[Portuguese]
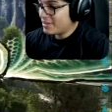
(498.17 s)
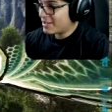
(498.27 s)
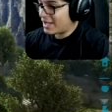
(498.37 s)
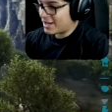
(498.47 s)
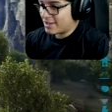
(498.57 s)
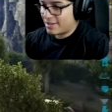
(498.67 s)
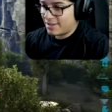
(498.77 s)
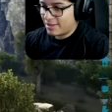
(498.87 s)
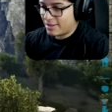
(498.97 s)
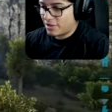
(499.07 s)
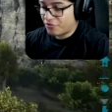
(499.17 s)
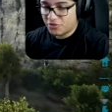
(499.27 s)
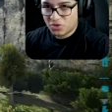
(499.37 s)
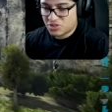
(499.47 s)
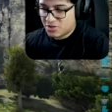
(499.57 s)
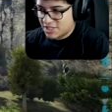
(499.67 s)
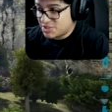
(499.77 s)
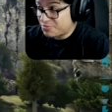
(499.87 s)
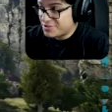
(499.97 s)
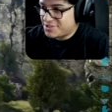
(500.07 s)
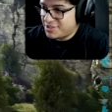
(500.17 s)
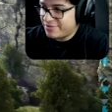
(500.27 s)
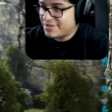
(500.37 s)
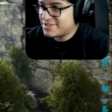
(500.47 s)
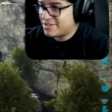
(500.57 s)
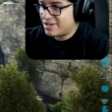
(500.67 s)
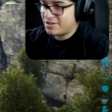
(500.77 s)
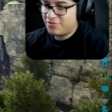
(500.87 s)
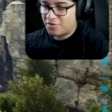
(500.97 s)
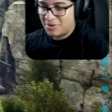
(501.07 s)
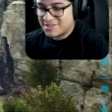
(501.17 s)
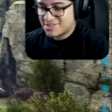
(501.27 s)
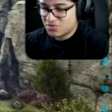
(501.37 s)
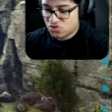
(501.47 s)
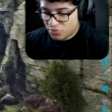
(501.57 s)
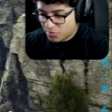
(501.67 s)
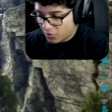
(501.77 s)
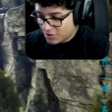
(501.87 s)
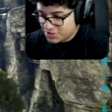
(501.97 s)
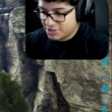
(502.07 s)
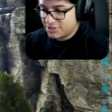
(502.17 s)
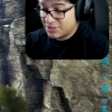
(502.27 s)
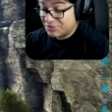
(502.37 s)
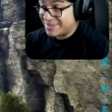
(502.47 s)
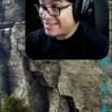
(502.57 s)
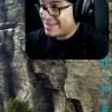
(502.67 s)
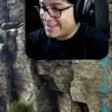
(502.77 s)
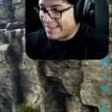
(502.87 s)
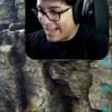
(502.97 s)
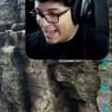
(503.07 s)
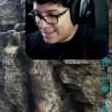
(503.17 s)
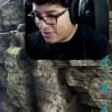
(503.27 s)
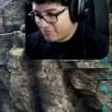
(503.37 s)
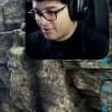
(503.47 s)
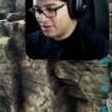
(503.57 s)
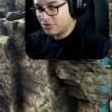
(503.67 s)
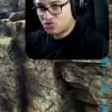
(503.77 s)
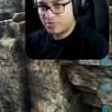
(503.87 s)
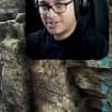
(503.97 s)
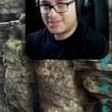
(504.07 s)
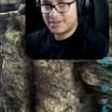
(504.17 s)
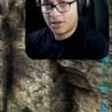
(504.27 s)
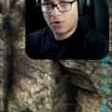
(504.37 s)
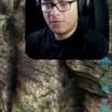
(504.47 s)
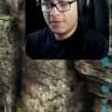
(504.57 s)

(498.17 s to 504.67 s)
Cara, é, eu vi todos os lugares possíveis, né, de informação sobre o mod e não tem nada falando sobre esse dragão.